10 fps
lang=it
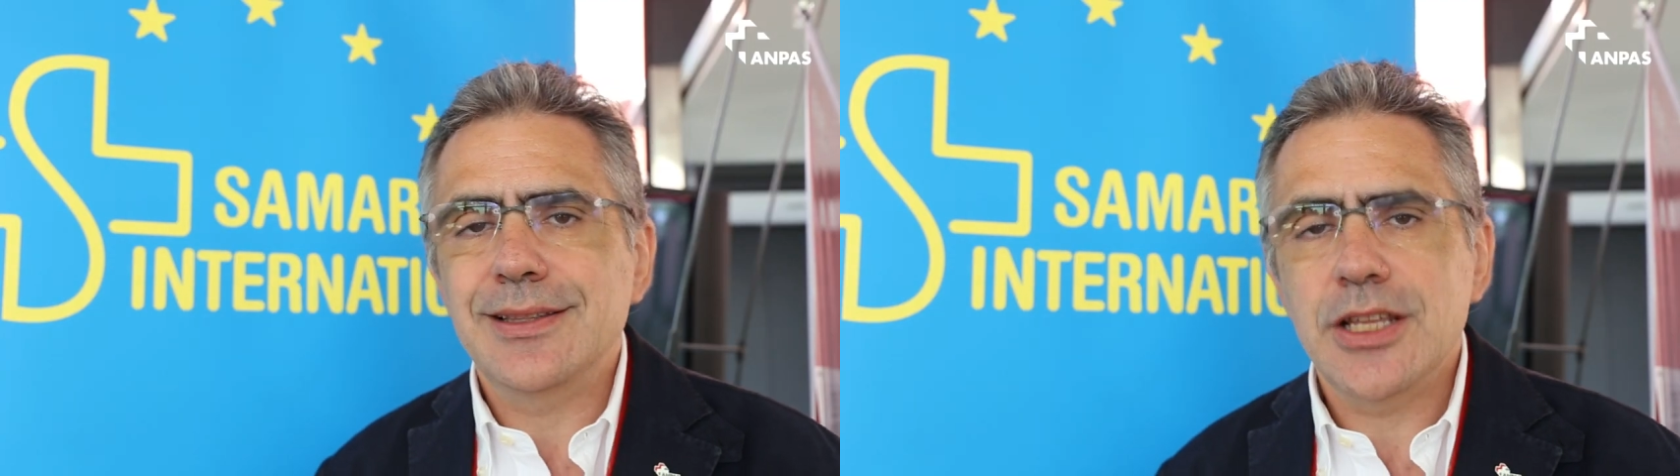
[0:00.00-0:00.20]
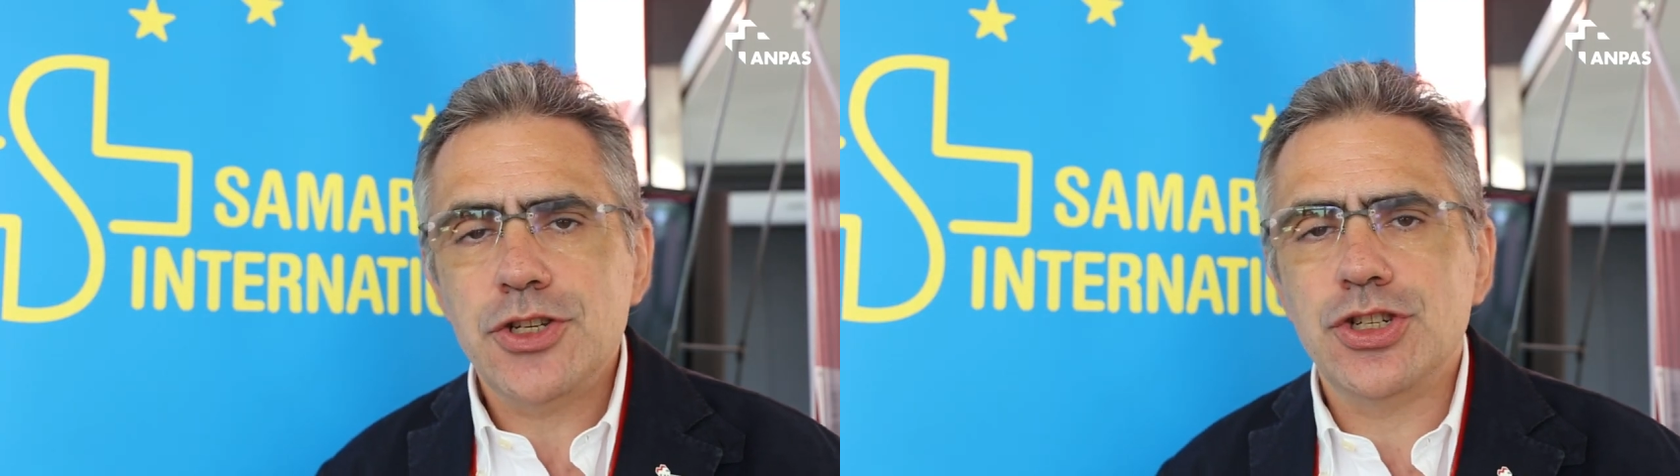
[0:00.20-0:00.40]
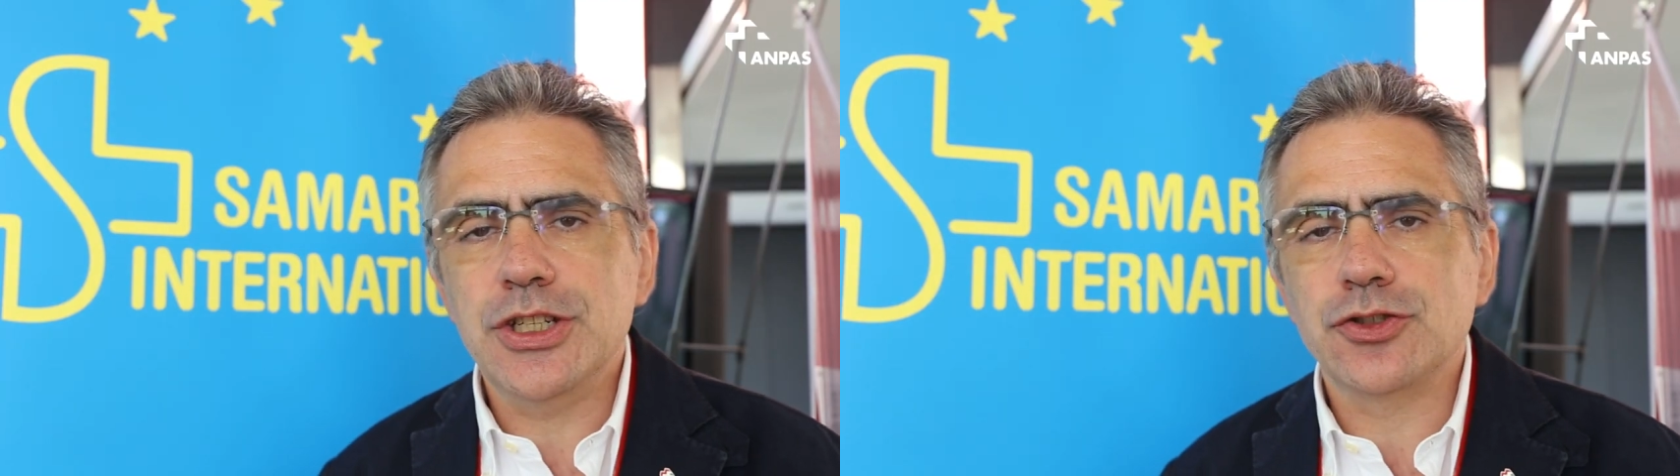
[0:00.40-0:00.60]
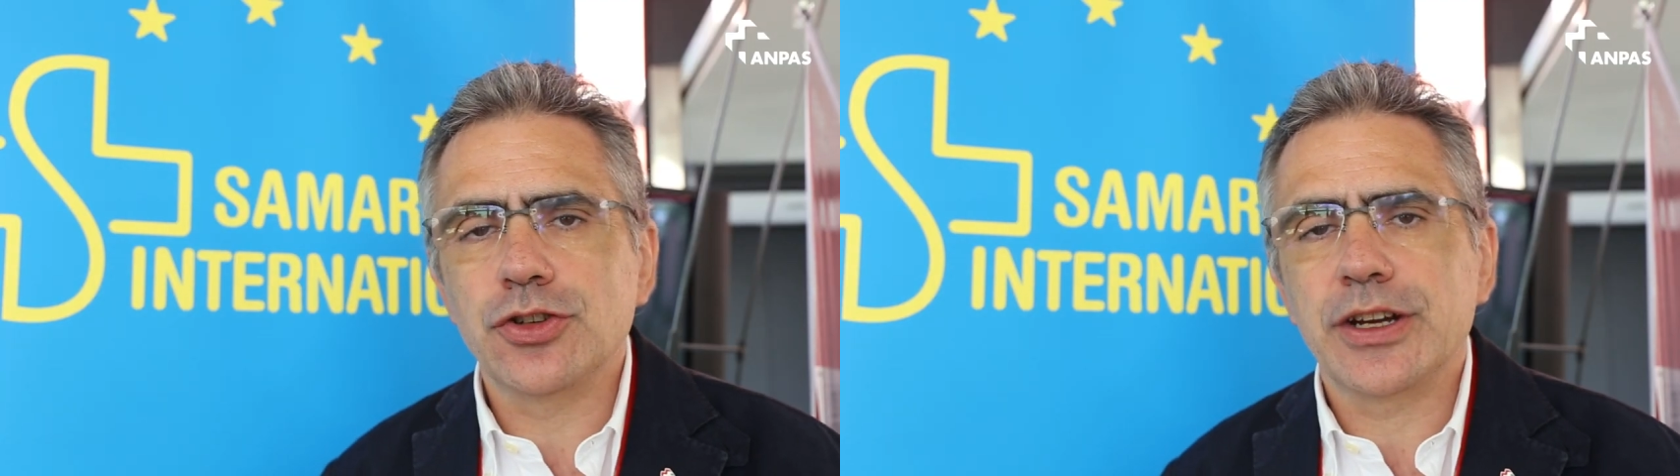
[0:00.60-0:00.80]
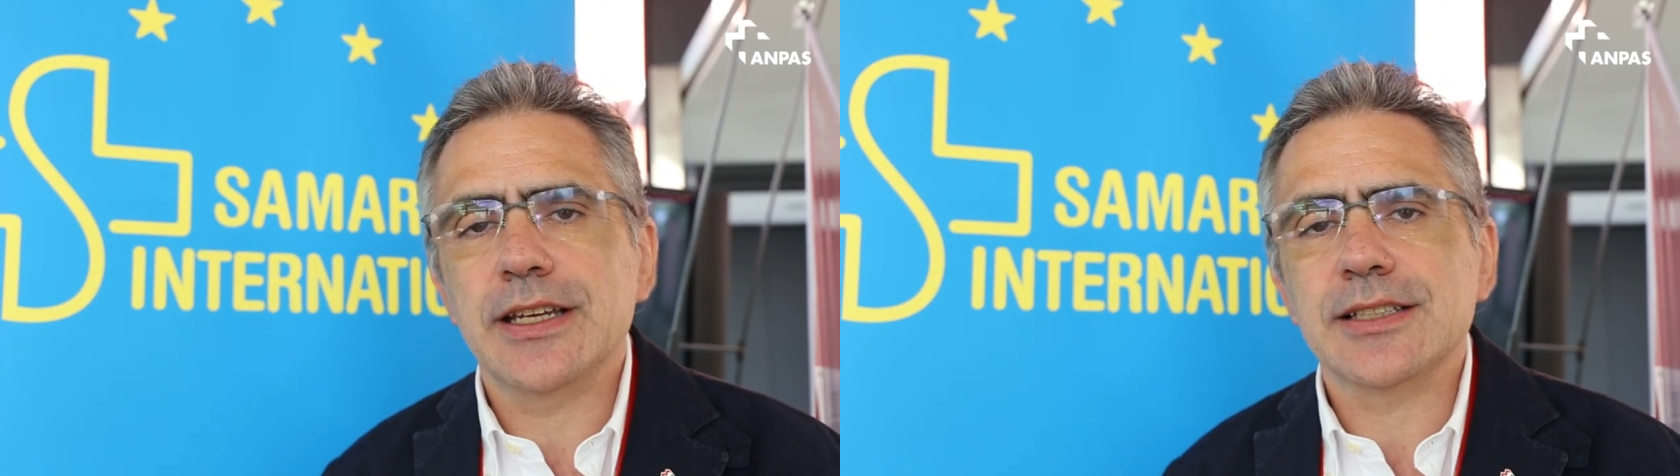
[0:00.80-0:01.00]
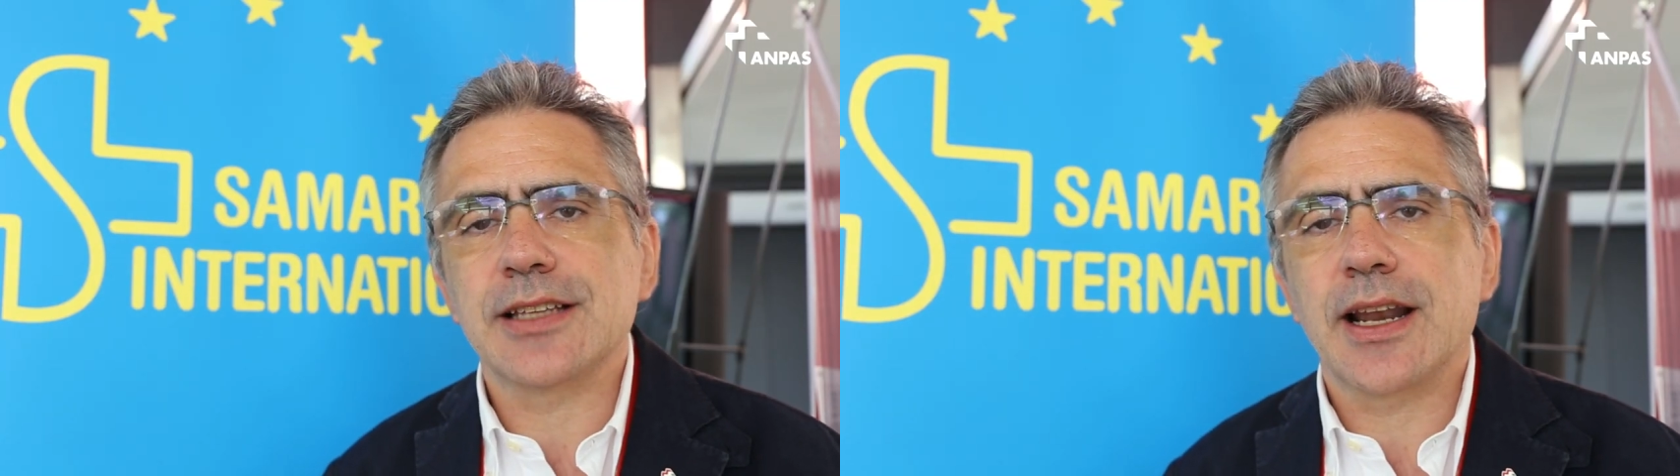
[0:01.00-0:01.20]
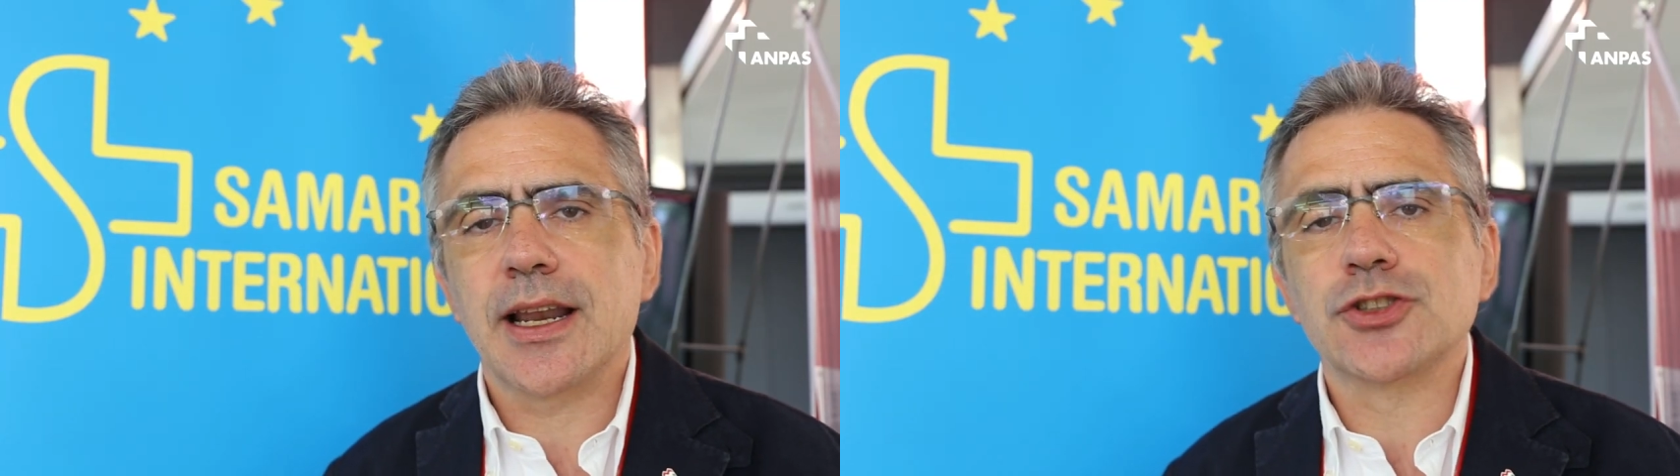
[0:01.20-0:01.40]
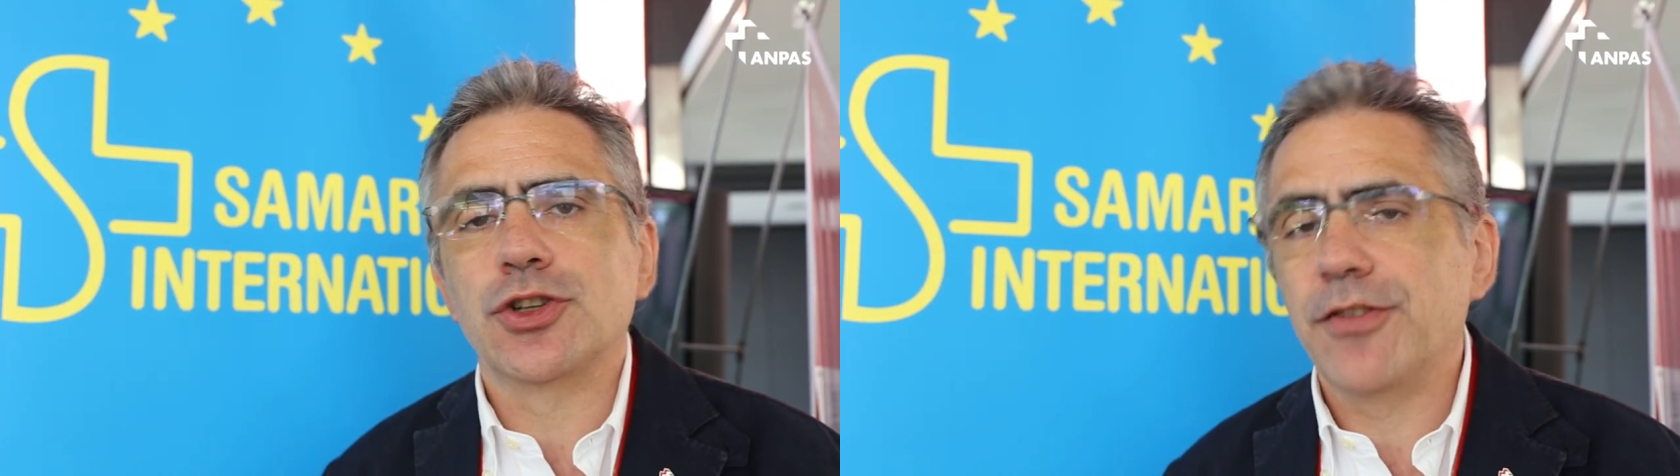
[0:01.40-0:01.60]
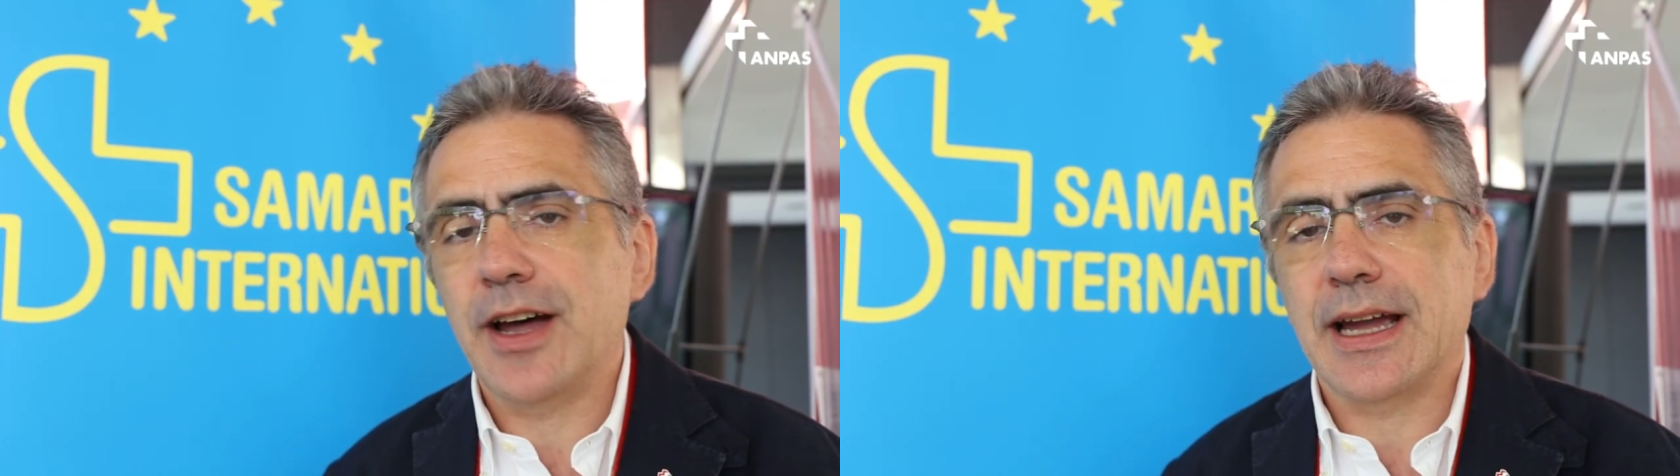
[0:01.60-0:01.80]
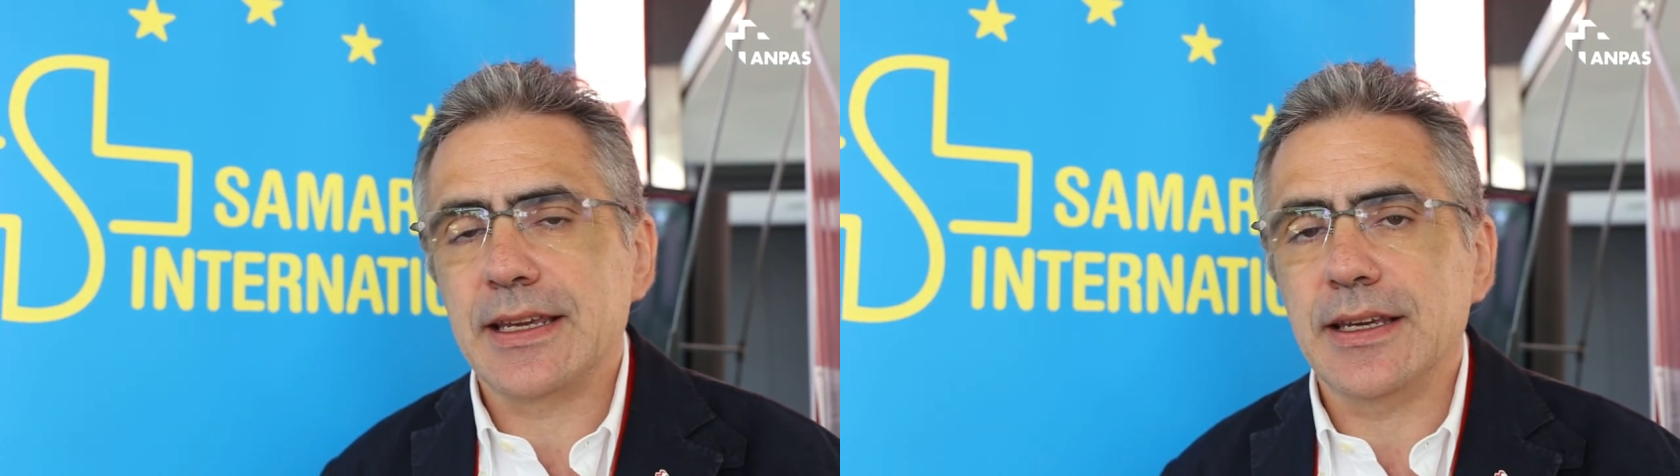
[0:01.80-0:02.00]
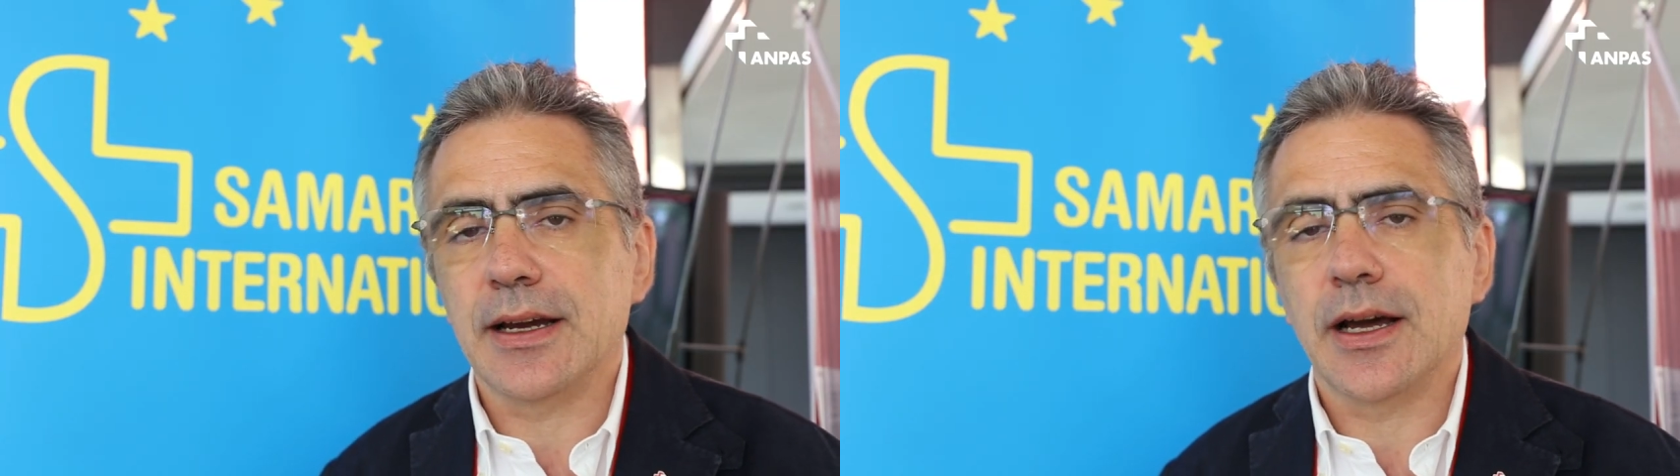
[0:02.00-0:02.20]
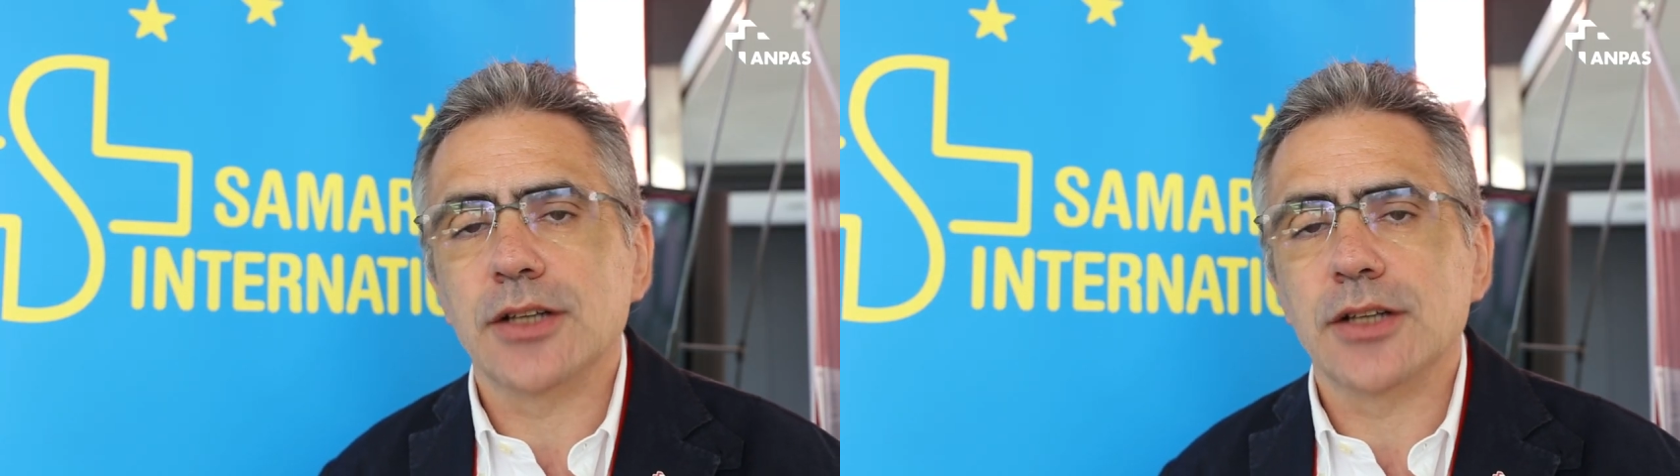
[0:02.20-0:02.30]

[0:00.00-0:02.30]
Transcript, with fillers: deciso che sarà la Slovacchia